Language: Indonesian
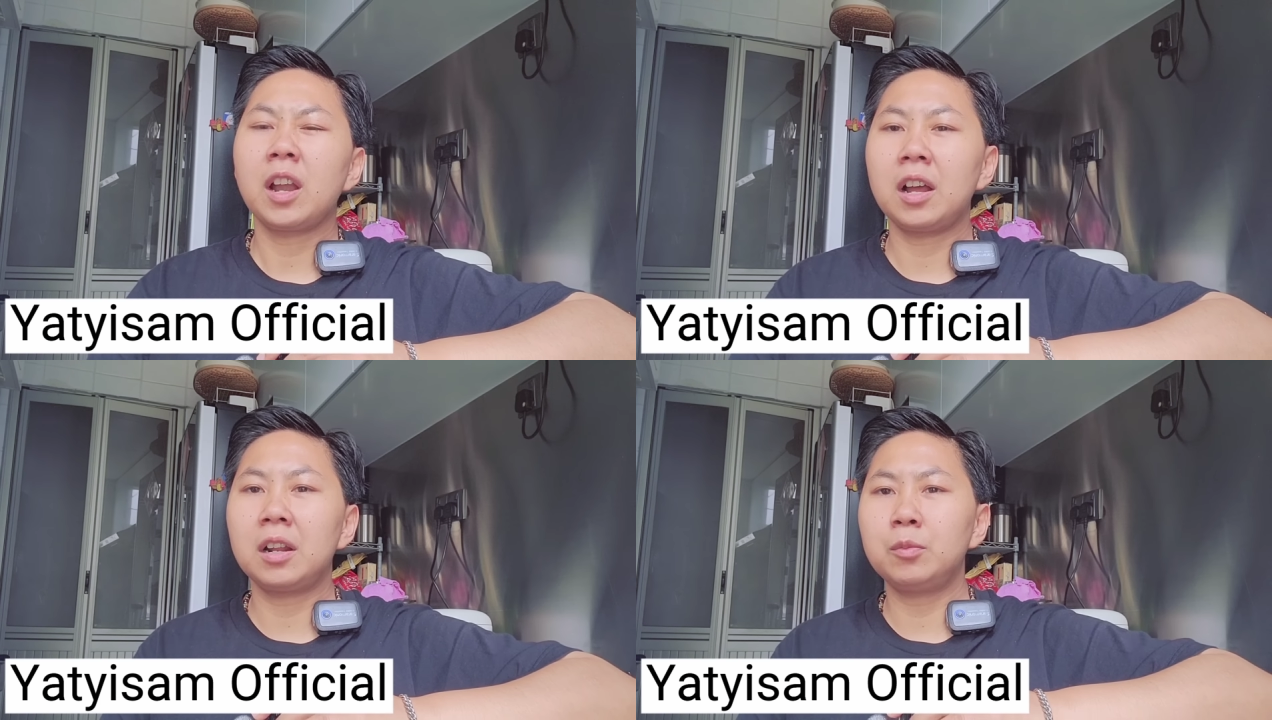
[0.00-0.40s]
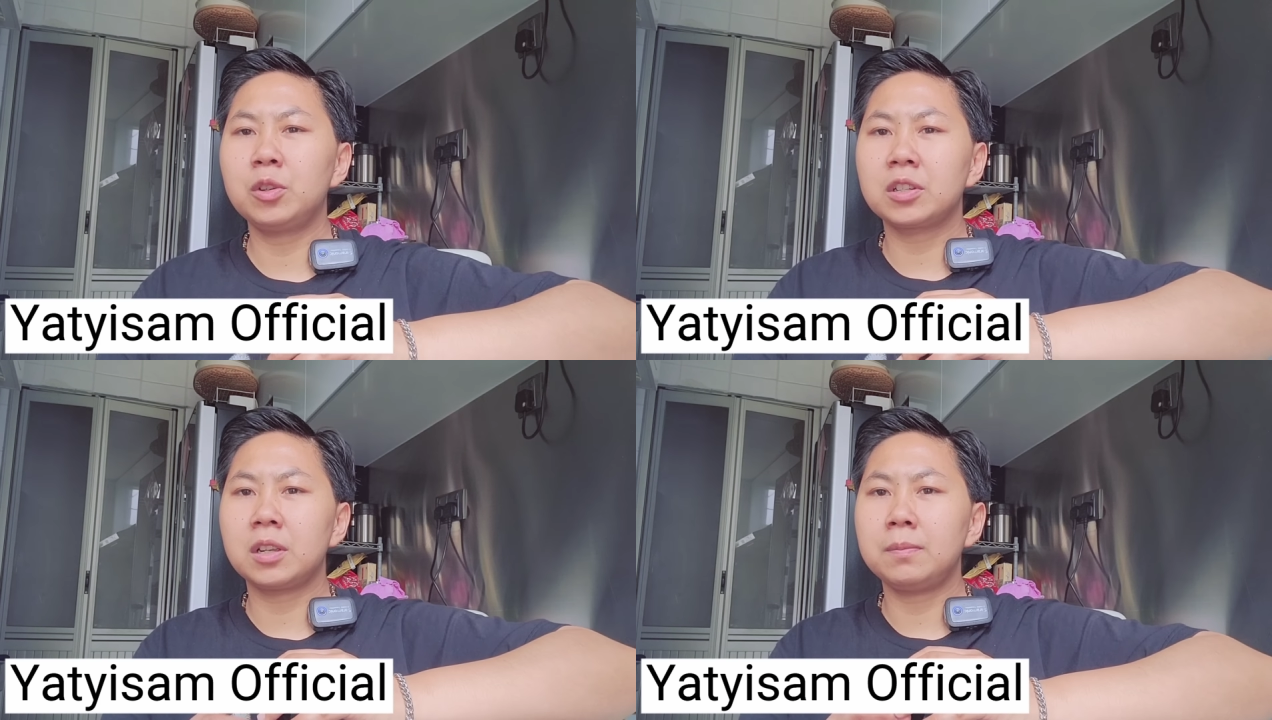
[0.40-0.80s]

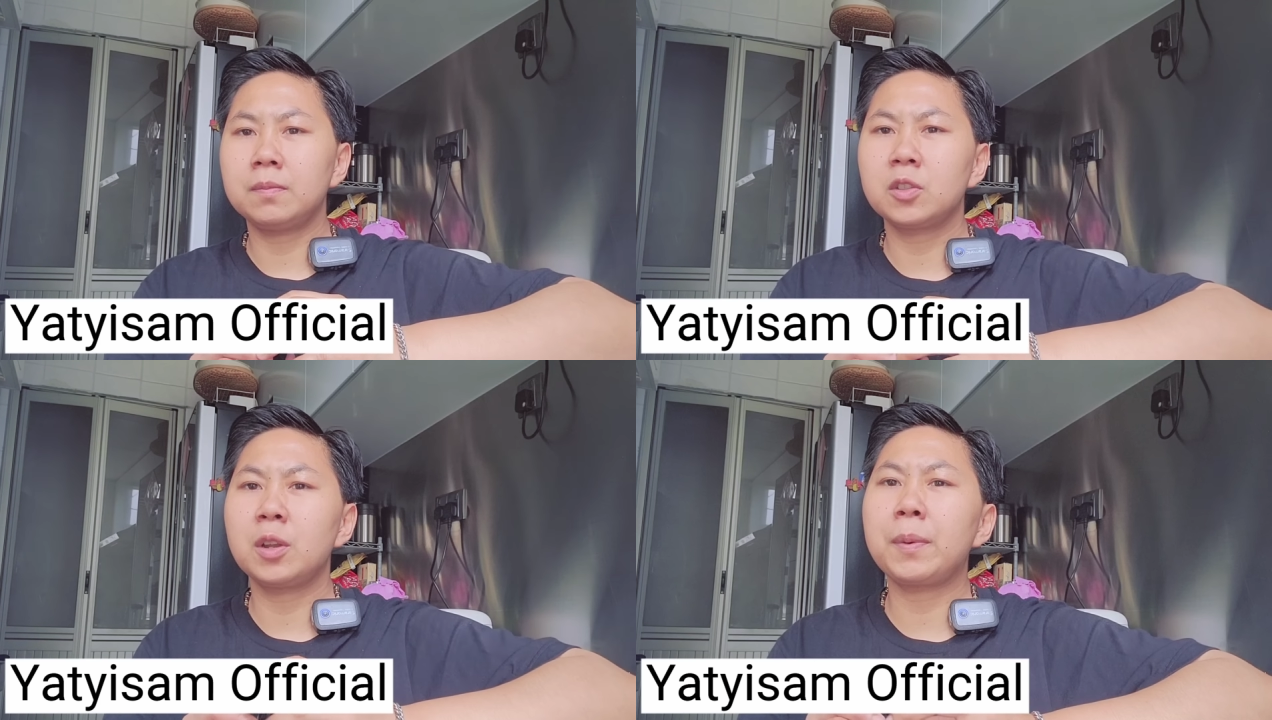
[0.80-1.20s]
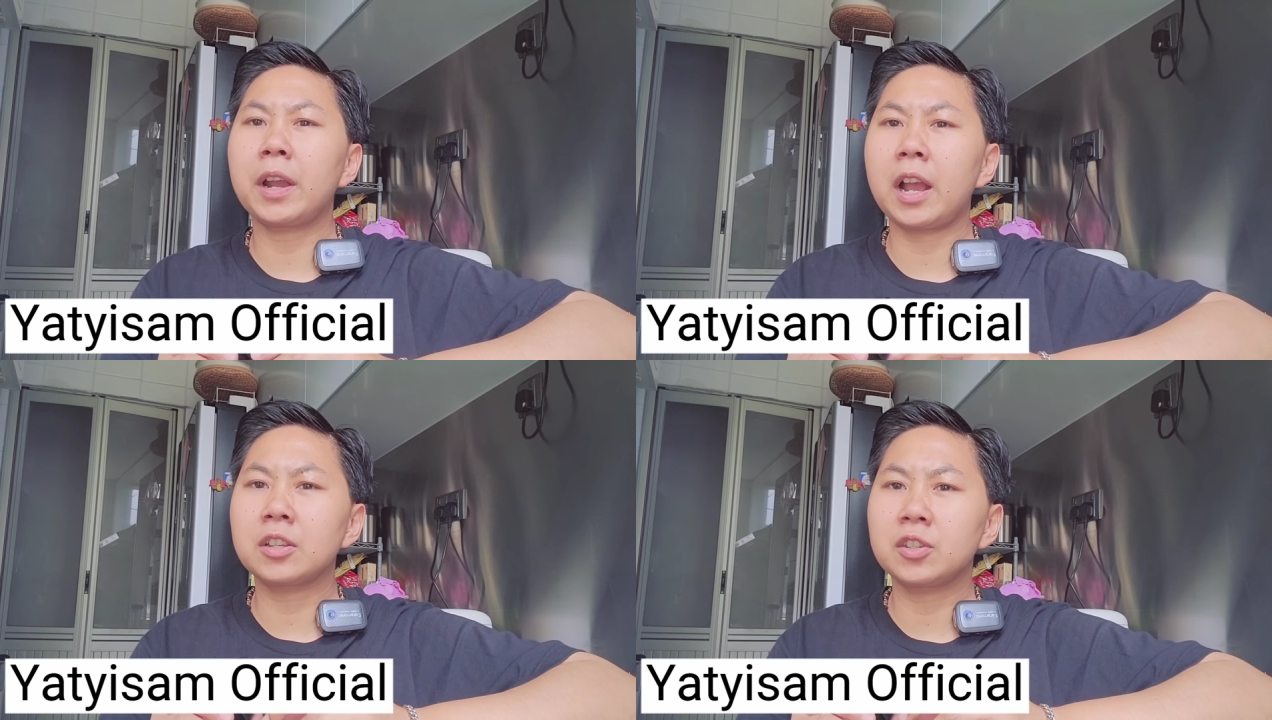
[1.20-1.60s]
Alhamdulillah Sam saya
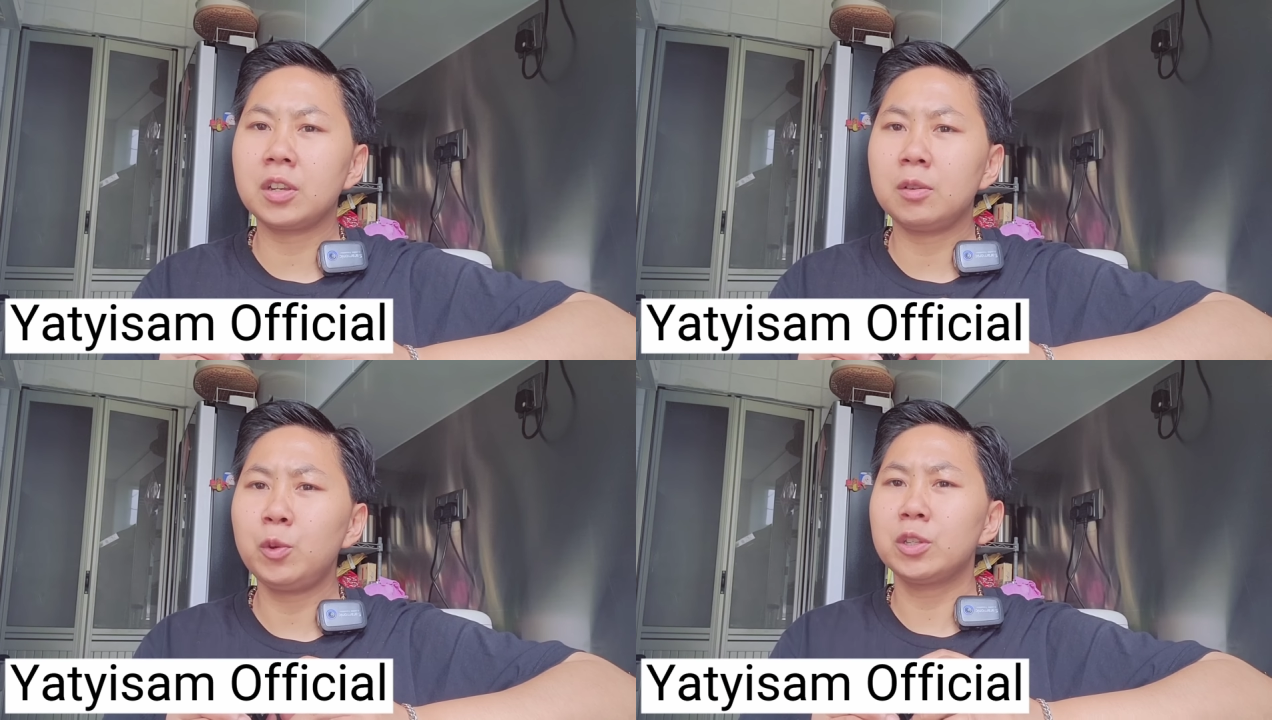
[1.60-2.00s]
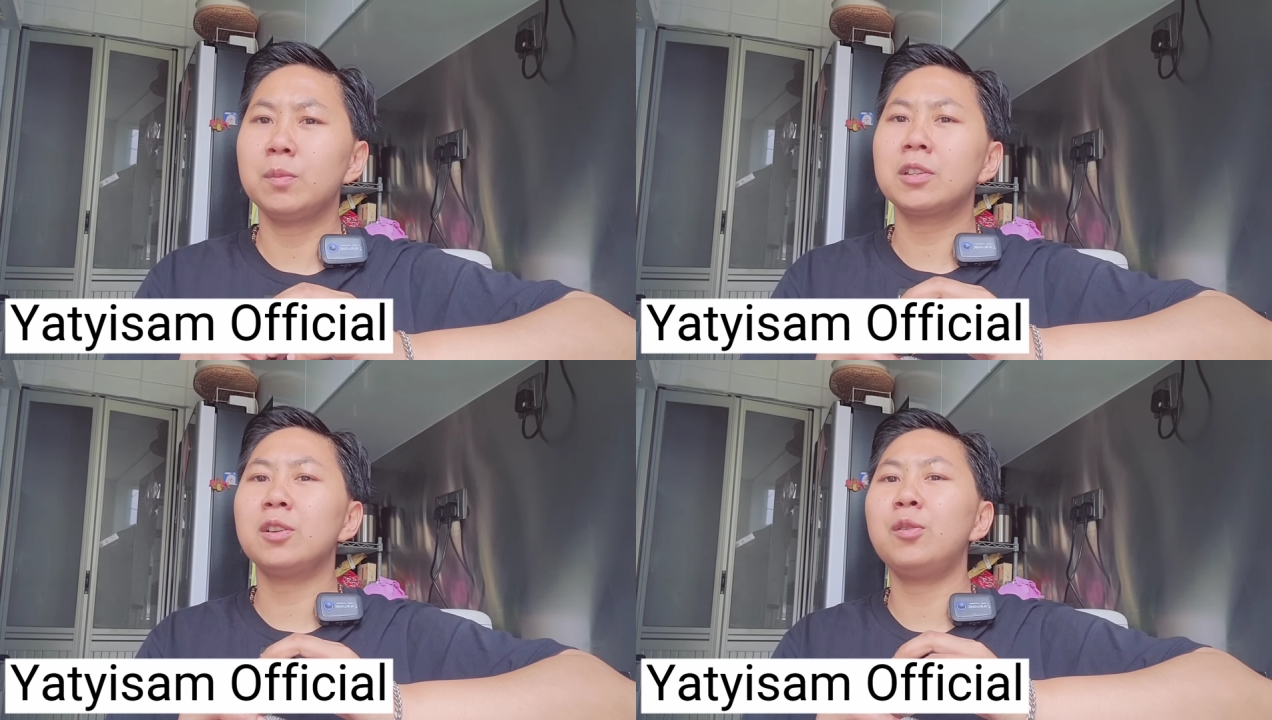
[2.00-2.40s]
pakai AC wis
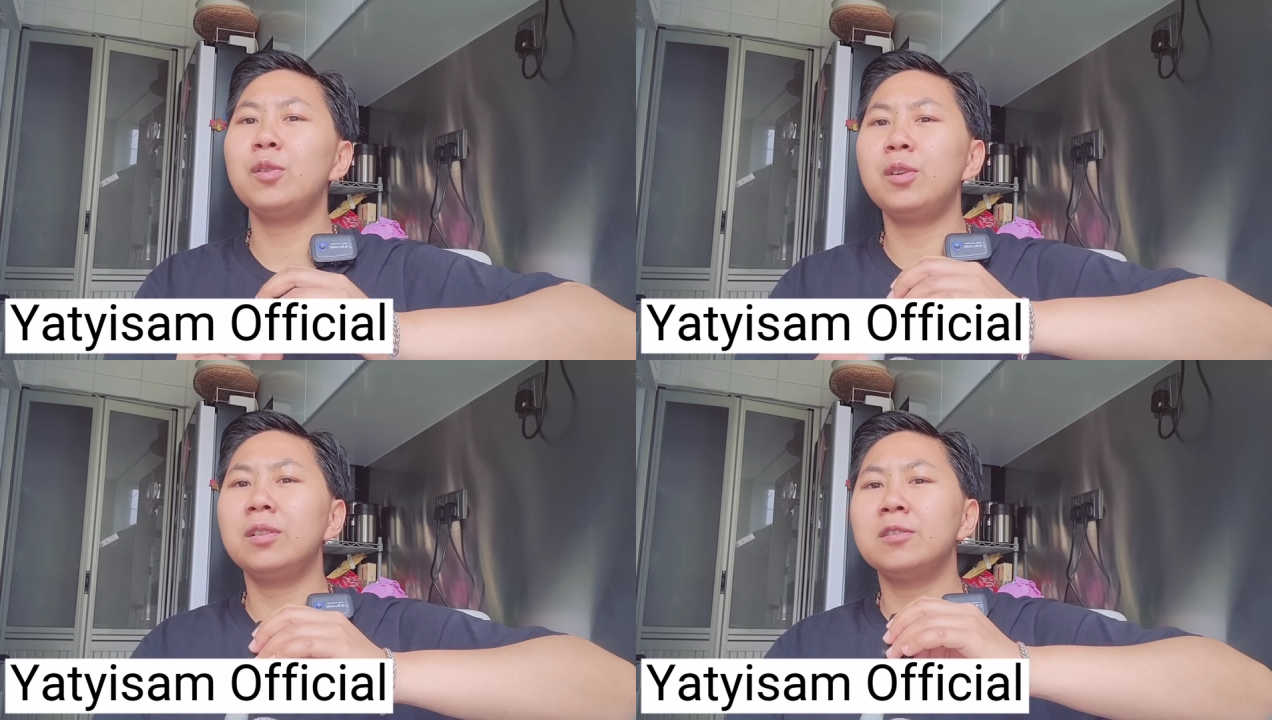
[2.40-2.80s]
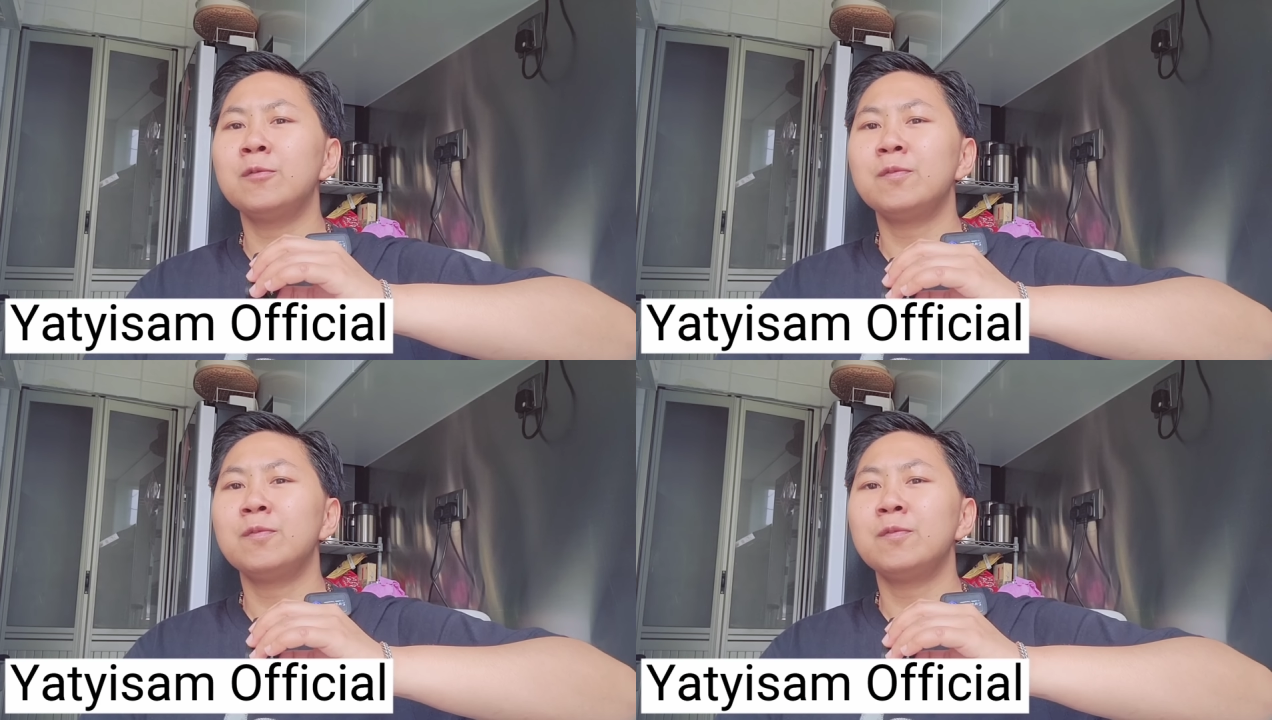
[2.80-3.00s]
masa Allah